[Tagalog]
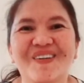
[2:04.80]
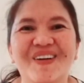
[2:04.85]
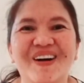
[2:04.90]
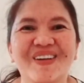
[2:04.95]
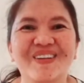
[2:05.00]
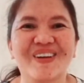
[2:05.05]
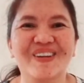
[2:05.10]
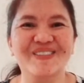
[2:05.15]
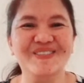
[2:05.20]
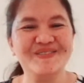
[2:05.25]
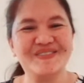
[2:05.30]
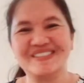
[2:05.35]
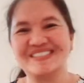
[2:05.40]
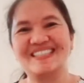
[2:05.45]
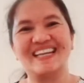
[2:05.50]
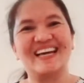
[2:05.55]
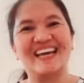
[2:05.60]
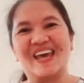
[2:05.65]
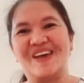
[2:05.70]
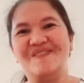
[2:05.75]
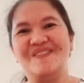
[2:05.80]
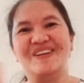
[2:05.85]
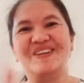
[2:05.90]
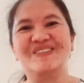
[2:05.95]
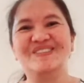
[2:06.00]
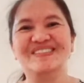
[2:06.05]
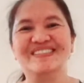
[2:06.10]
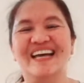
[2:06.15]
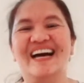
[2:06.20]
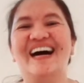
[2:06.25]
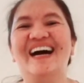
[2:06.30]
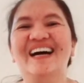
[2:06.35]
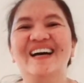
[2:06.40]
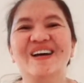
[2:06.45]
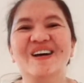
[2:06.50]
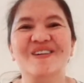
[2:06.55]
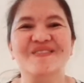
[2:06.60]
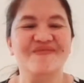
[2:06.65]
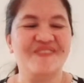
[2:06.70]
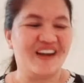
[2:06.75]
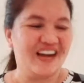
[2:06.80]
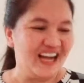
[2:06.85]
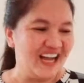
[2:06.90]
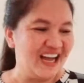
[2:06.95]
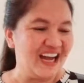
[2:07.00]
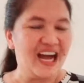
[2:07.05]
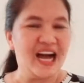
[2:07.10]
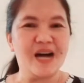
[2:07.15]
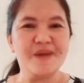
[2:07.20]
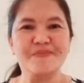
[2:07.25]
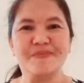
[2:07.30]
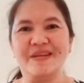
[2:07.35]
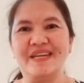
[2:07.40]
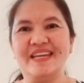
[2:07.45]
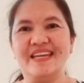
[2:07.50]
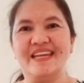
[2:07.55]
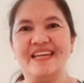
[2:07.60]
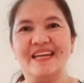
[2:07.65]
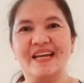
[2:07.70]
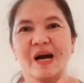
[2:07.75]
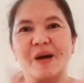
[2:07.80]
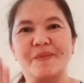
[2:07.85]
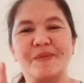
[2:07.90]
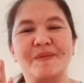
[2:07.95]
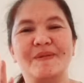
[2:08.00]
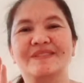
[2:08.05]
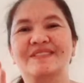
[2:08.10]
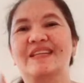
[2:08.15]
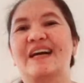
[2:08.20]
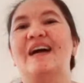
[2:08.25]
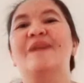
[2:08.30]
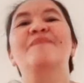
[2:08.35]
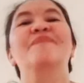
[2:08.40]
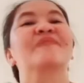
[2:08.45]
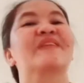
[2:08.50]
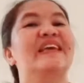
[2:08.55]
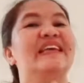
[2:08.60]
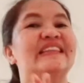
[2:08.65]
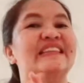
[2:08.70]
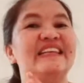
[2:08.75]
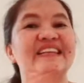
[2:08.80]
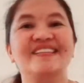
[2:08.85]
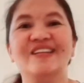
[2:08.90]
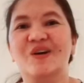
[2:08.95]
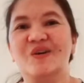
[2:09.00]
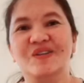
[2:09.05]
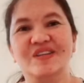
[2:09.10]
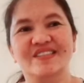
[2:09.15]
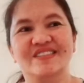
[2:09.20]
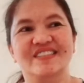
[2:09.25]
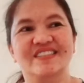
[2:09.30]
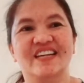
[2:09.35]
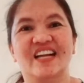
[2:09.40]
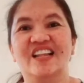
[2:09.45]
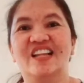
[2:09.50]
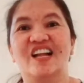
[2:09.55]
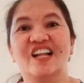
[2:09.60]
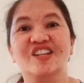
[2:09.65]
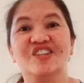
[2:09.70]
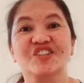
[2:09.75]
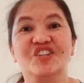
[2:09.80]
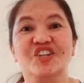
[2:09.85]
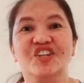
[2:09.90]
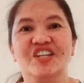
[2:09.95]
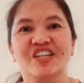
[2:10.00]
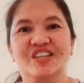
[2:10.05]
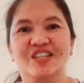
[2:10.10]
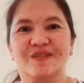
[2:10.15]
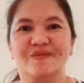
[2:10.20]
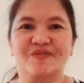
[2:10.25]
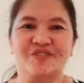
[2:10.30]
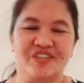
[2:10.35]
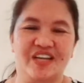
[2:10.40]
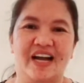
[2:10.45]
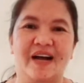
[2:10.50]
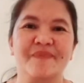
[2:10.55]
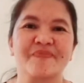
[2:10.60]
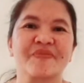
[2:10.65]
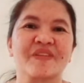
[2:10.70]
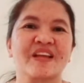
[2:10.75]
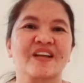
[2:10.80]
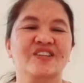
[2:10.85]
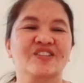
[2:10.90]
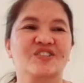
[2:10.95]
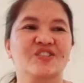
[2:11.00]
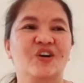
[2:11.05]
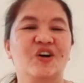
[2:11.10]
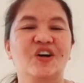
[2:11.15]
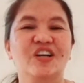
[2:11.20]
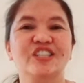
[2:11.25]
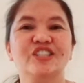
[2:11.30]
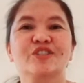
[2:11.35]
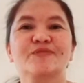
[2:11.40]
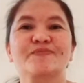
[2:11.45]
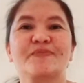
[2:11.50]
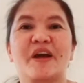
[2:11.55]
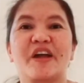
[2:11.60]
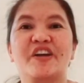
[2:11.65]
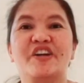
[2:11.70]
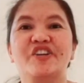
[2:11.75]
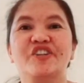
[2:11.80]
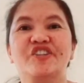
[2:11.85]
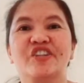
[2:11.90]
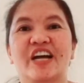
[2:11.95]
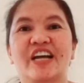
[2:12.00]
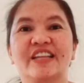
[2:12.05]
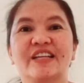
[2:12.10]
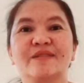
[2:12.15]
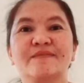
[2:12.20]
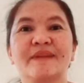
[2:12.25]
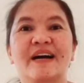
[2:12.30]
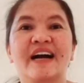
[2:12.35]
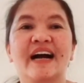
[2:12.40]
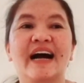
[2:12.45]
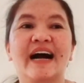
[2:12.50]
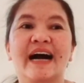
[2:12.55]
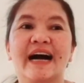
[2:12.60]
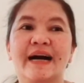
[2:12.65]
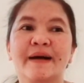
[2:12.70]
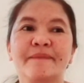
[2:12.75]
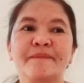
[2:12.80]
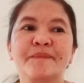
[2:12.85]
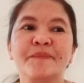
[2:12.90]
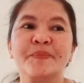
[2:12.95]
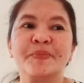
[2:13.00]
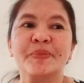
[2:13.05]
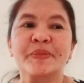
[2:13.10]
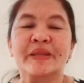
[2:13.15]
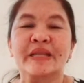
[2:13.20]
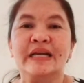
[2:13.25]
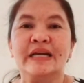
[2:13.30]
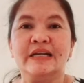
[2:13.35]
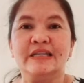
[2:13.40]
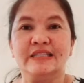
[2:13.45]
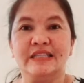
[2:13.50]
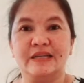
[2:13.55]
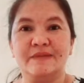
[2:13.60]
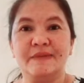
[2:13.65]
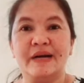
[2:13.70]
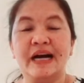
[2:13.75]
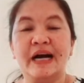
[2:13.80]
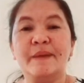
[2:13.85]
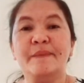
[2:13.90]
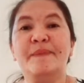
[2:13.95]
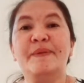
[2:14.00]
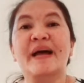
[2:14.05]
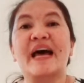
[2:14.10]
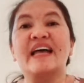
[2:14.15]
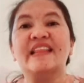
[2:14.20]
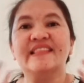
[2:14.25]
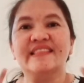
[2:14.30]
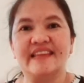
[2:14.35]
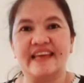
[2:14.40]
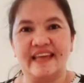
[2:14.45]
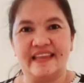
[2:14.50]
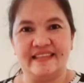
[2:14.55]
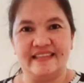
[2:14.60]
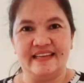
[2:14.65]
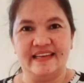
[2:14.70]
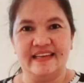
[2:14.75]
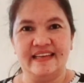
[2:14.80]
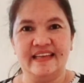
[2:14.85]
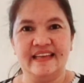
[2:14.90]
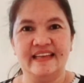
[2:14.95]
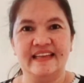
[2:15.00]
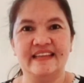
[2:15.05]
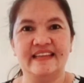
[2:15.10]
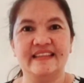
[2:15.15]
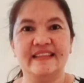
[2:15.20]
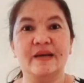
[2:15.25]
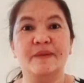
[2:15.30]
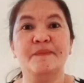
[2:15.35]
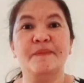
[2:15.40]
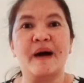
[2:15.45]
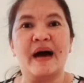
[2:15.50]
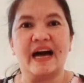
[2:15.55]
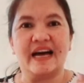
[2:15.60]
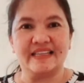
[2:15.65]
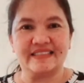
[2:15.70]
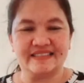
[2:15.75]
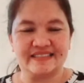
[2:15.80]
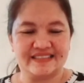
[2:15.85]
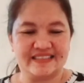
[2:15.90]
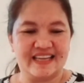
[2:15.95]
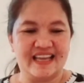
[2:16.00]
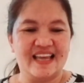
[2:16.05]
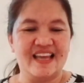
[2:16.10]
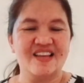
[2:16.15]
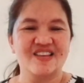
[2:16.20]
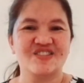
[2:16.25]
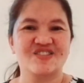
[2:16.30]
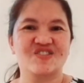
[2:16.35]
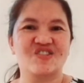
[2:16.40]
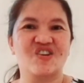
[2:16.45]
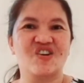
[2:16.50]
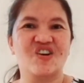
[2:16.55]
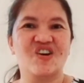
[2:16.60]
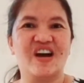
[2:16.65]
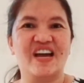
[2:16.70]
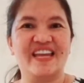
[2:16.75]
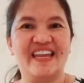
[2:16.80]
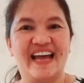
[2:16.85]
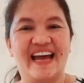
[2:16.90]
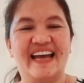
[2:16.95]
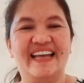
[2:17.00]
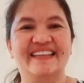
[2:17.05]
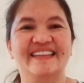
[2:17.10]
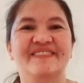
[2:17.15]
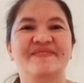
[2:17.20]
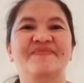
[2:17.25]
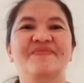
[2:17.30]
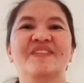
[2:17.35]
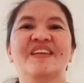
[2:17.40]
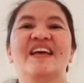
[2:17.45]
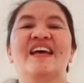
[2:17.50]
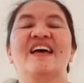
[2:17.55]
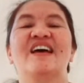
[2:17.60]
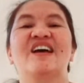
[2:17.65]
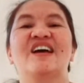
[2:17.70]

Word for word: Ewan ko ano-ano, basta kemerot na mga copy-copy, basta hindi siya original, alternative siya. So, inspired siya ng mga ng mga branded na bags. So, ayan.